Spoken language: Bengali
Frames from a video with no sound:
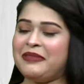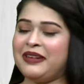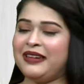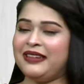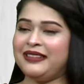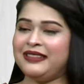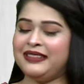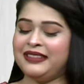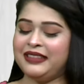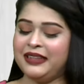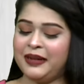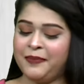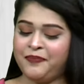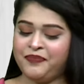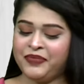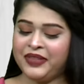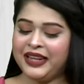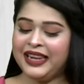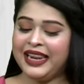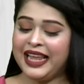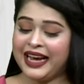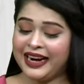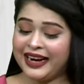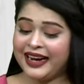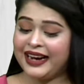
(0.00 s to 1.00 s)
নিজের
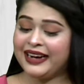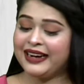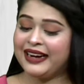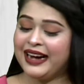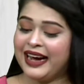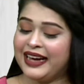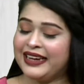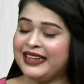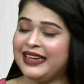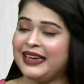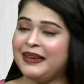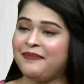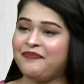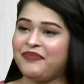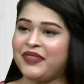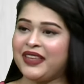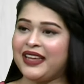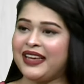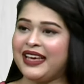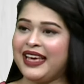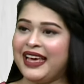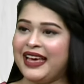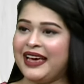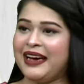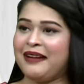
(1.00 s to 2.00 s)
লেখা গানে
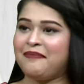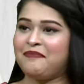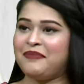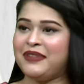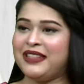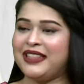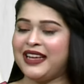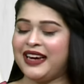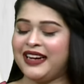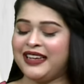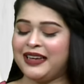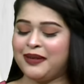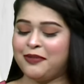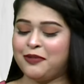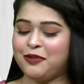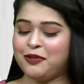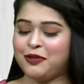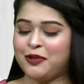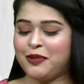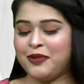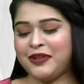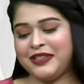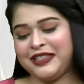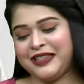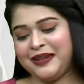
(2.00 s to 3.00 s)
গেয়ে আপনি তালিকাভুক্ত
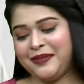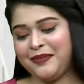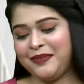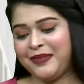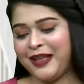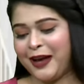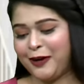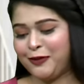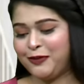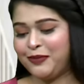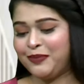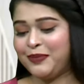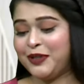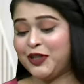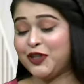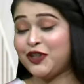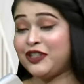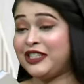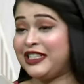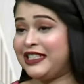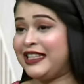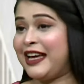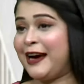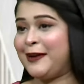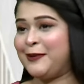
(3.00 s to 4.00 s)
হ্যাঁ। হয়েছেন
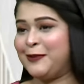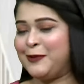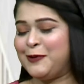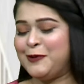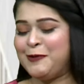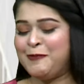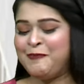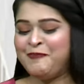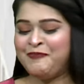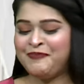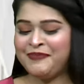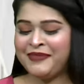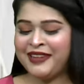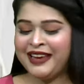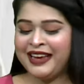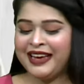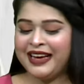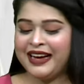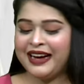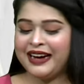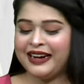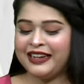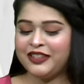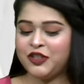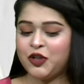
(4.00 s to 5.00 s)
বিষয়টি দারুণ
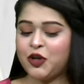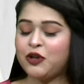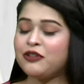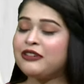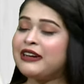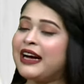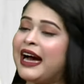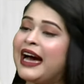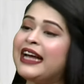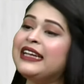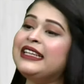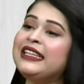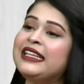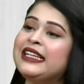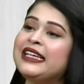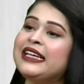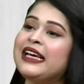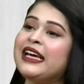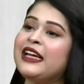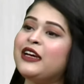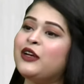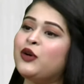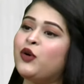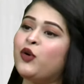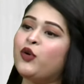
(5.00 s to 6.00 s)
যখন গান
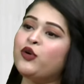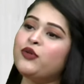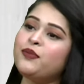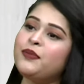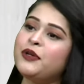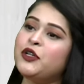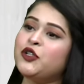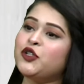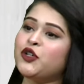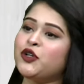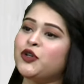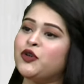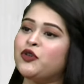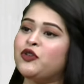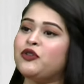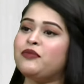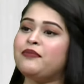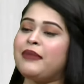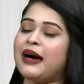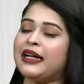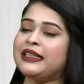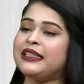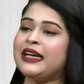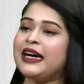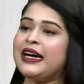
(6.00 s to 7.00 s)
লিখেন কোন বিষয়গুলো
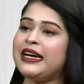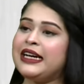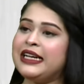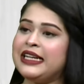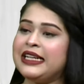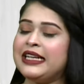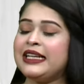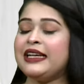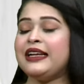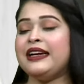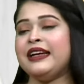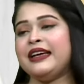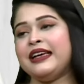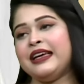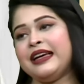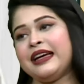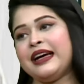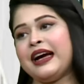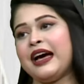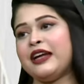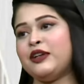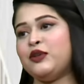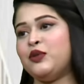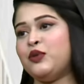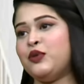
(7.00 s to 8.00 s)
মাথায় রেখে
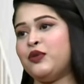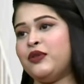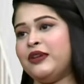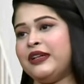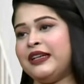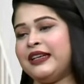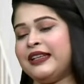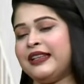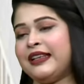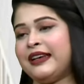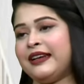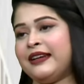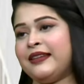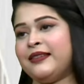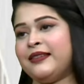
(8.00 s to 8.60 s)
গানগুলো লিখে থাকেন